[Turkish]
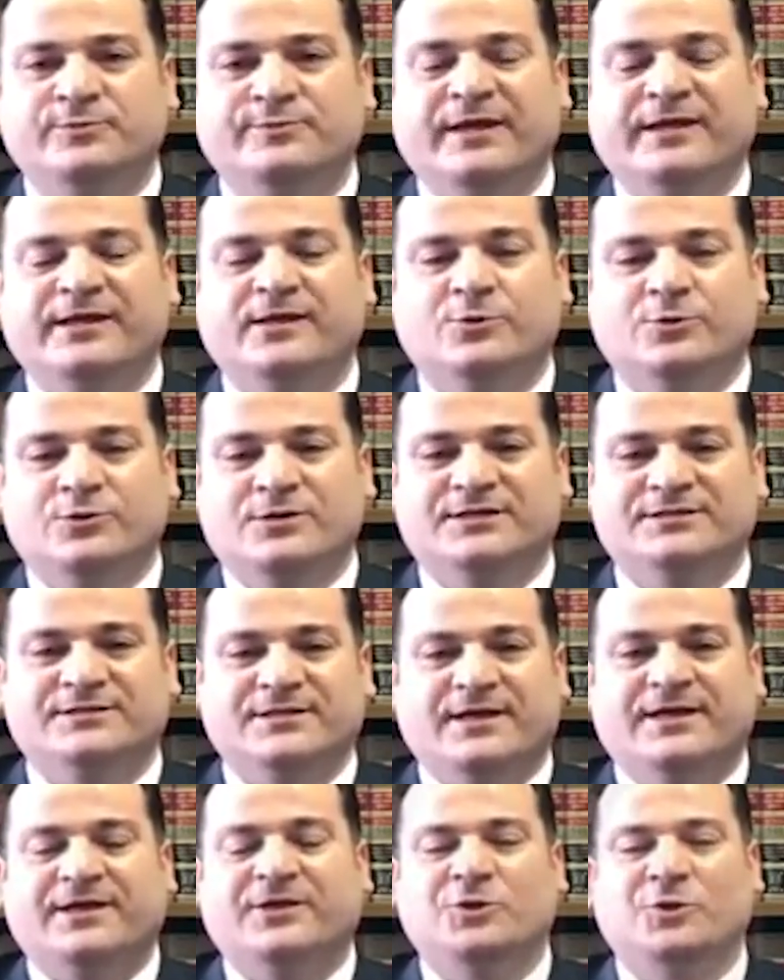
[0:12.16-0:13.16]
Ben avukat
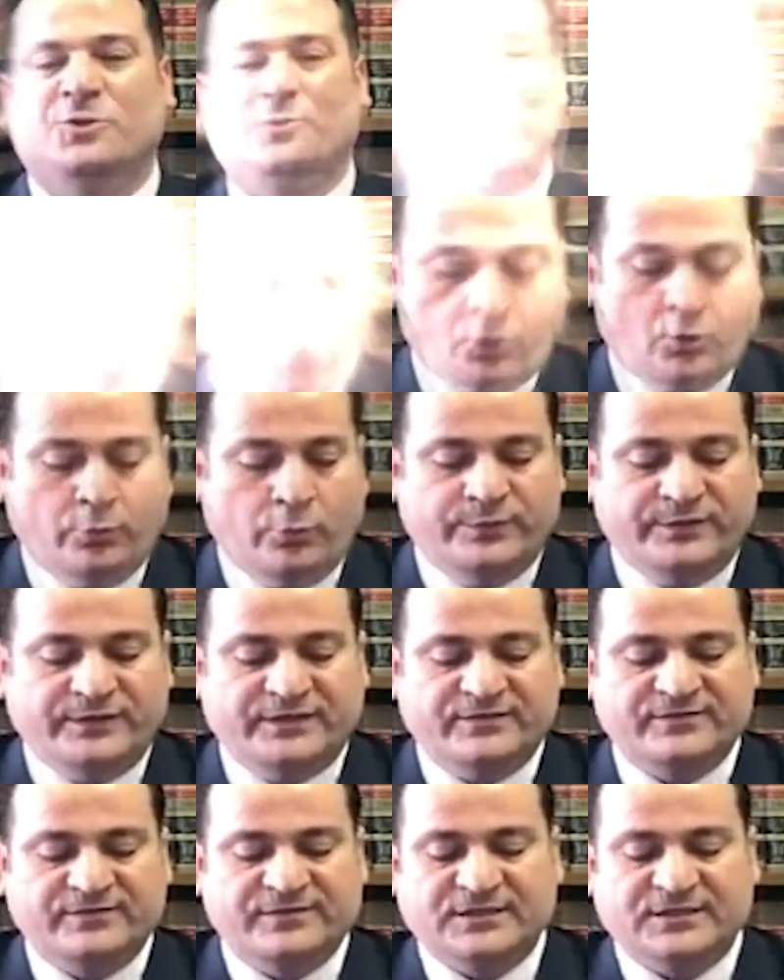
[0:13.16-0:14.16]
Ayhan Ömer. OPT
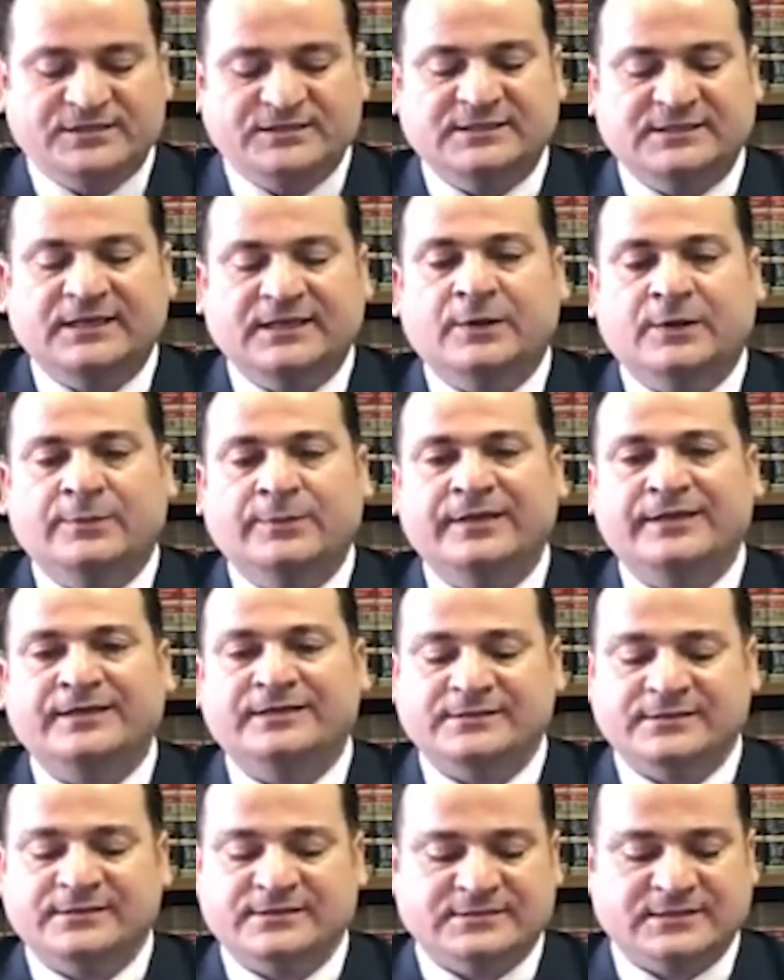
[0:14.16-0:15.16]
vizesiyle
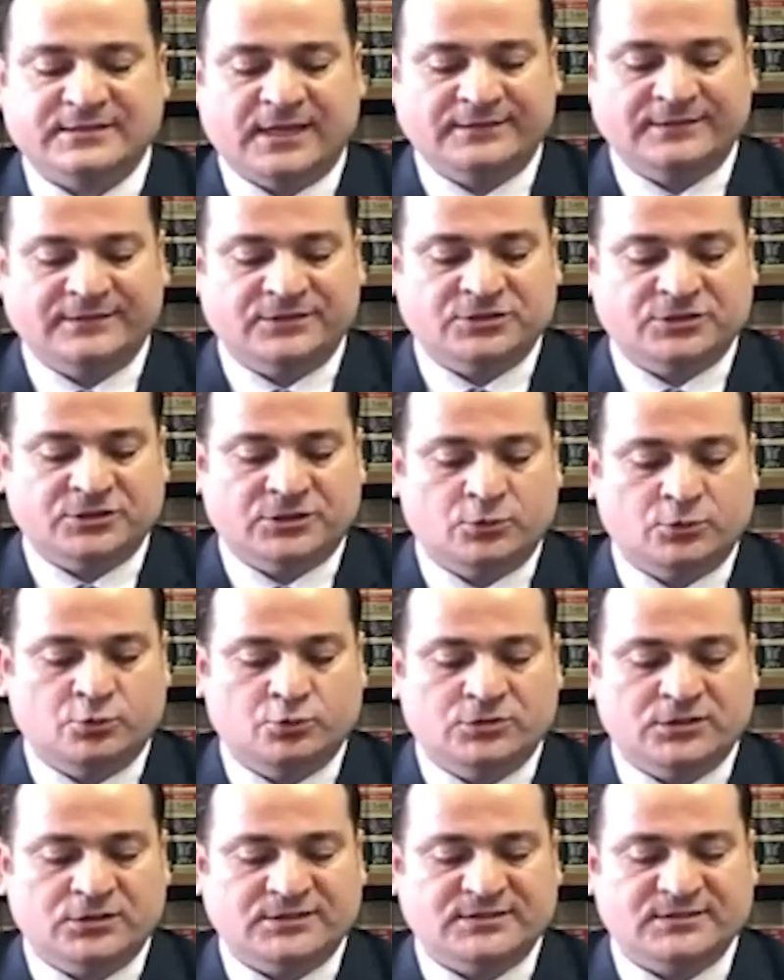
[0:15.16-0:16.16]
Amerika'da sadece
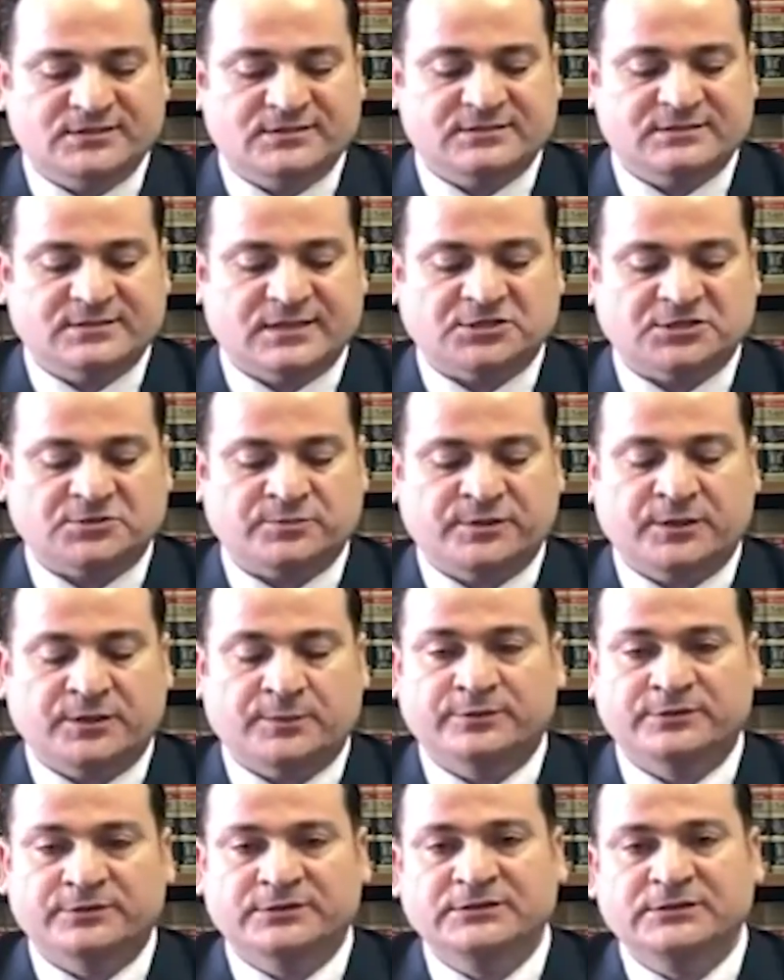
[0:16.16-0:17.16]
ücretsiz staj mı
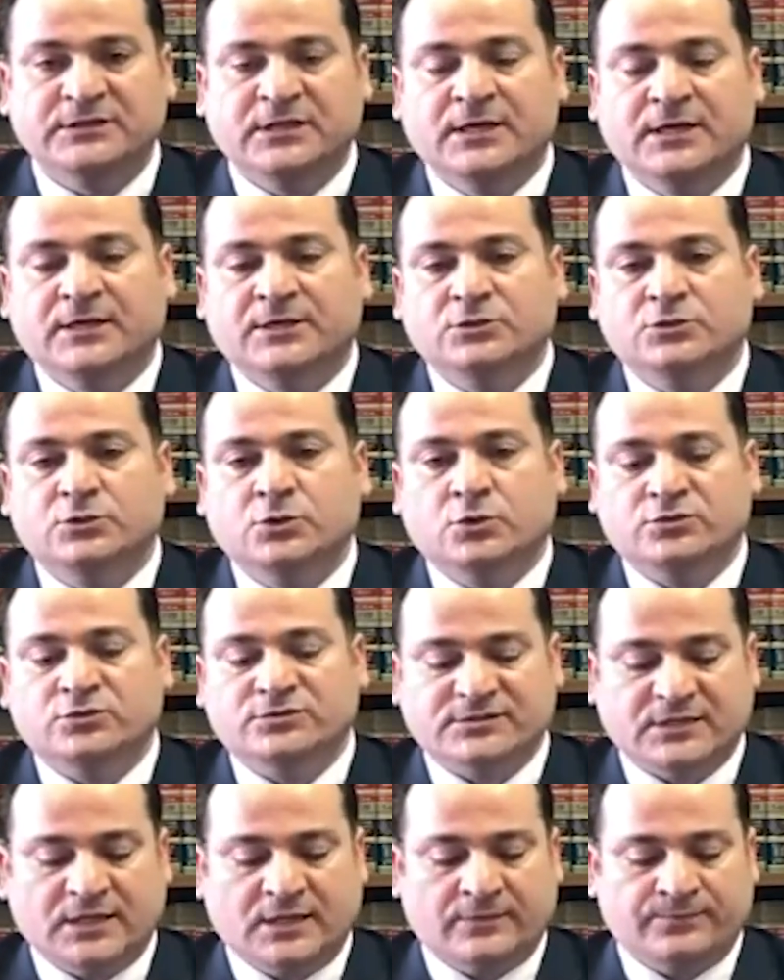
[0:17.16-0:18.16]
yapılır
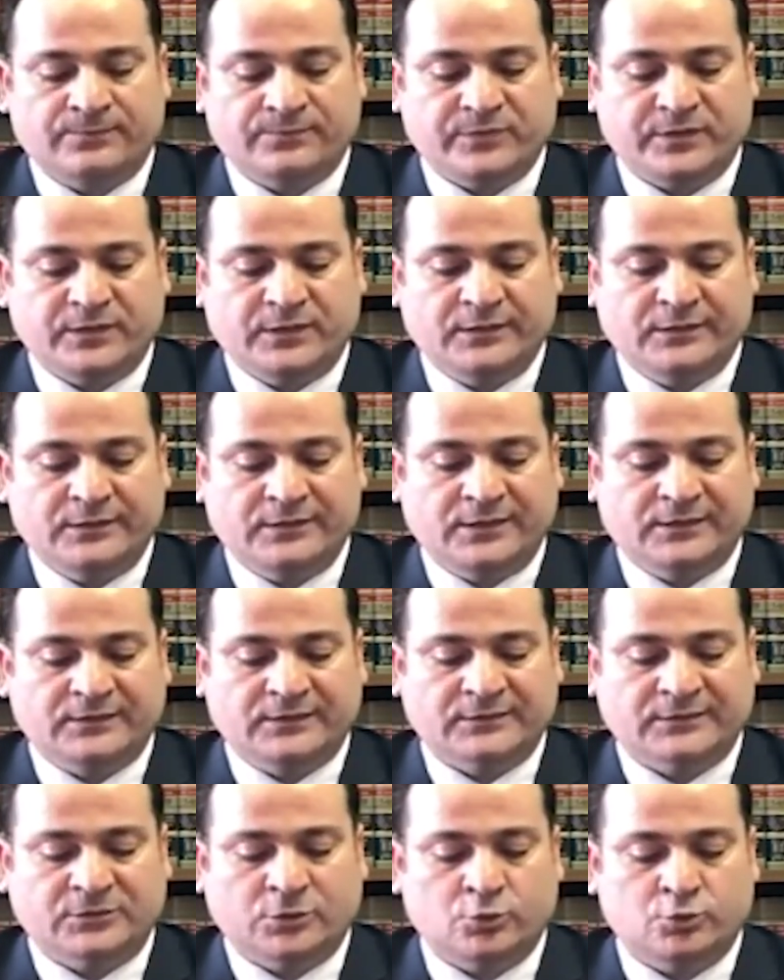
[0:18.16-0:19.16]
yoksa ilgili
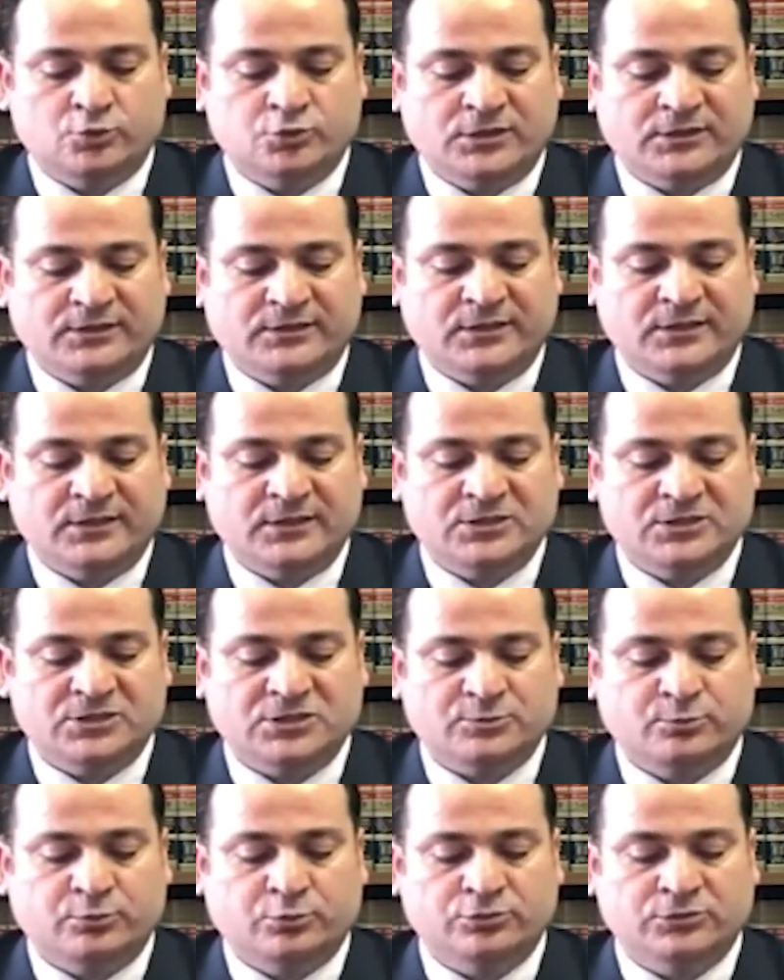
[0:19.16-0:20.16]
alanda ücretli
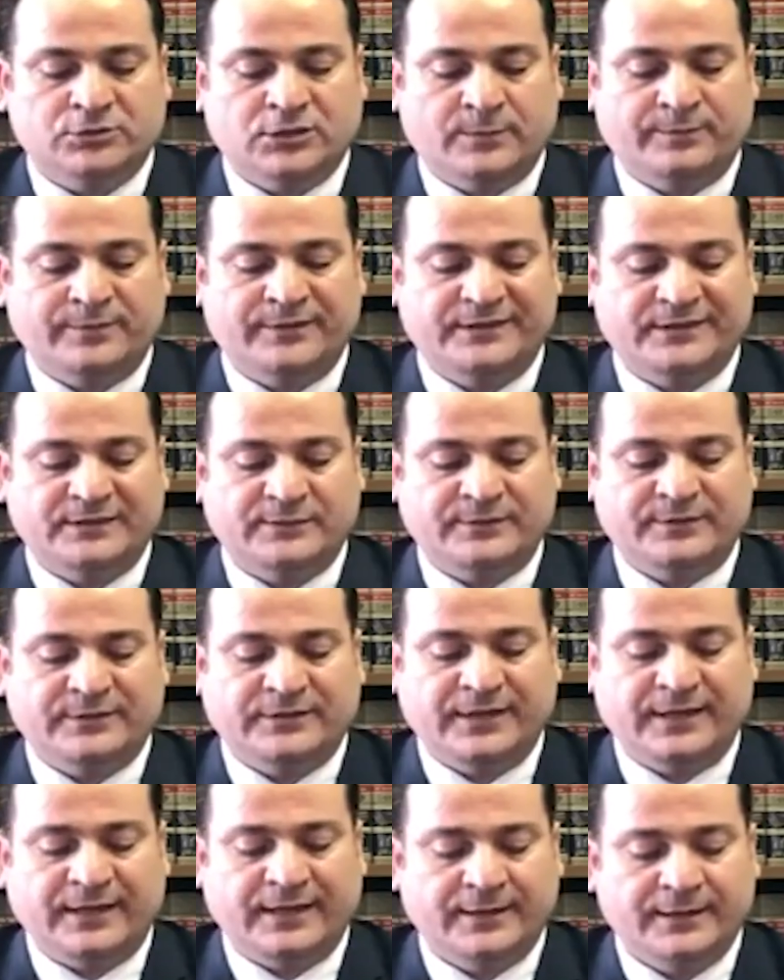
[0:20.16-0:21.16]
iş bulunabilir mi
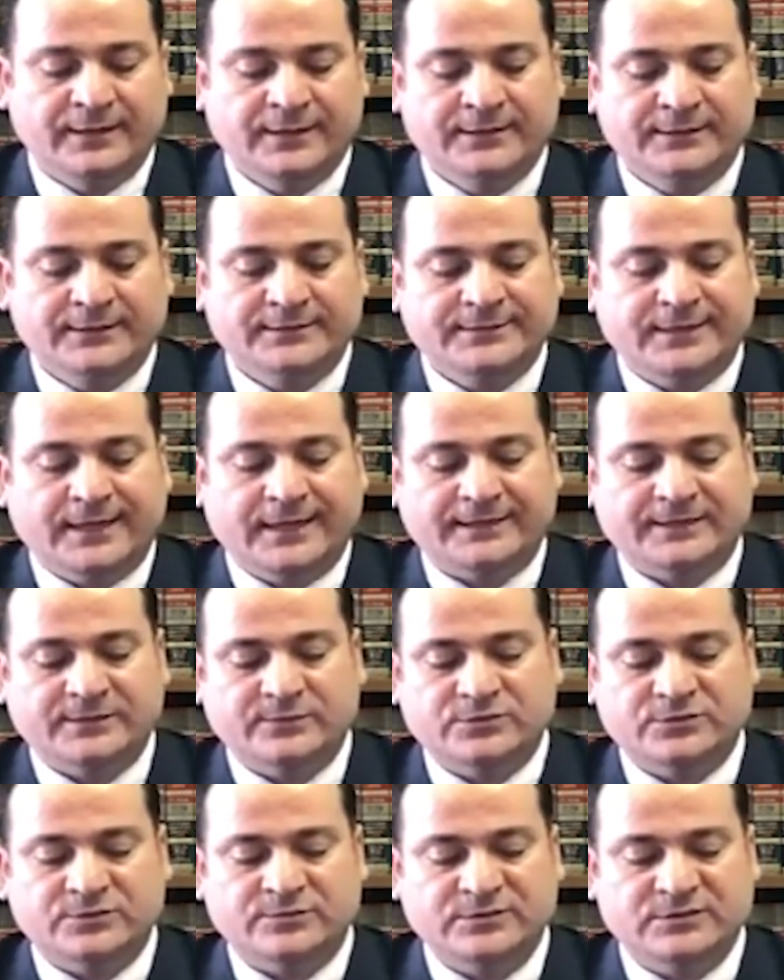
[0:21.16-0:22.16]
diye
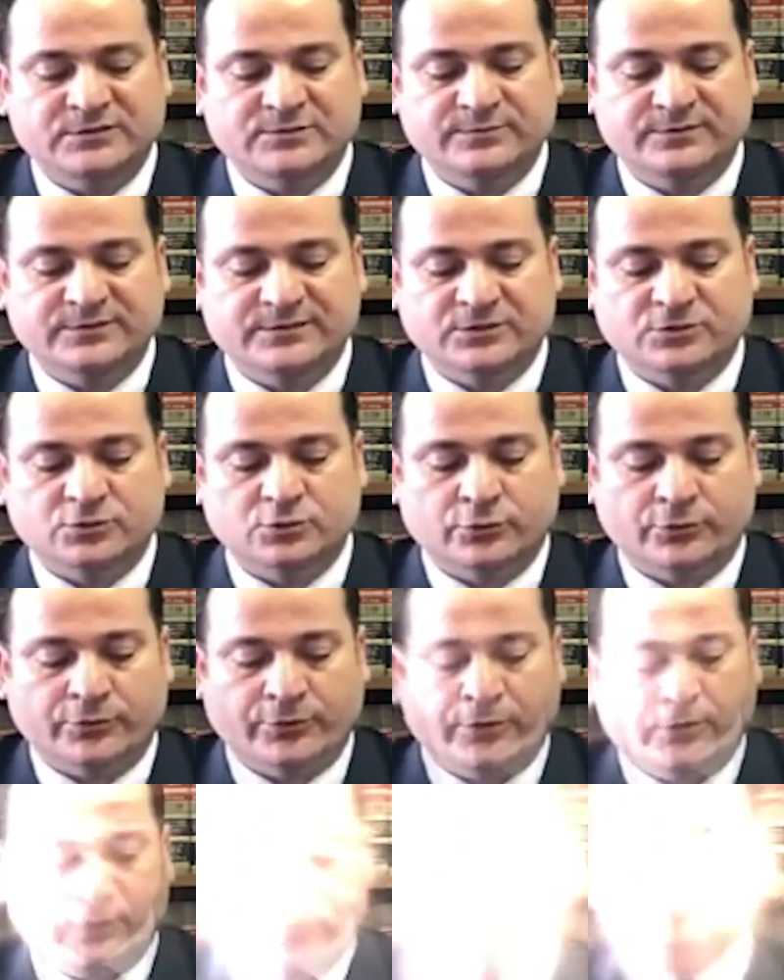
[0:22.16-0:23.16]
takipçimiz bize
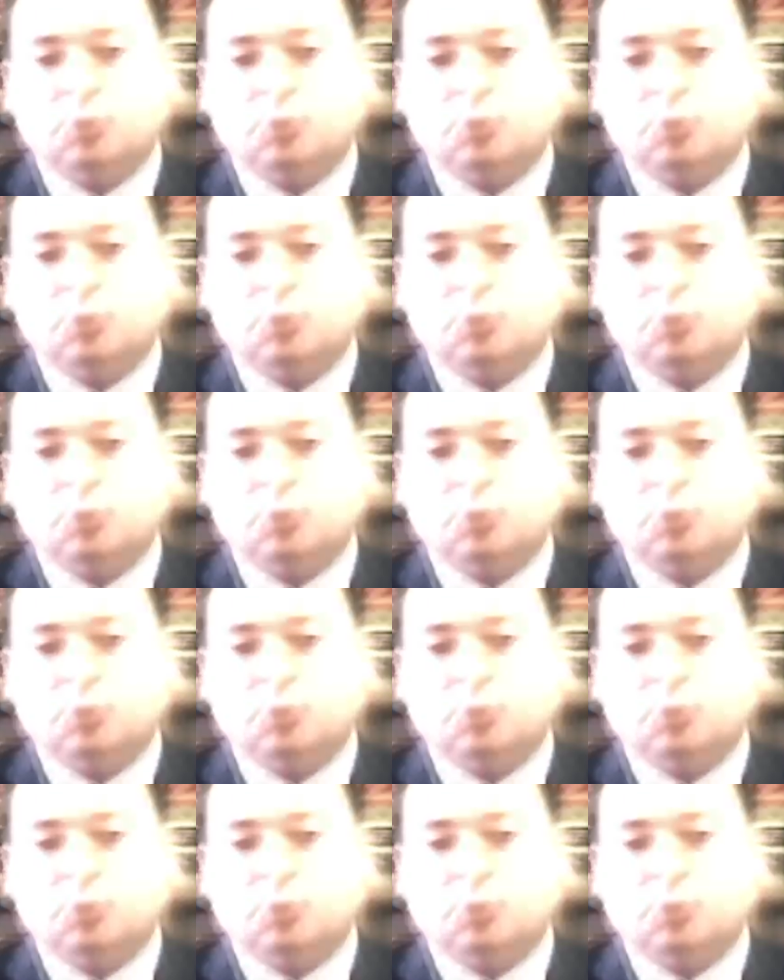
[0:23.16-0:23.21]
soruyor.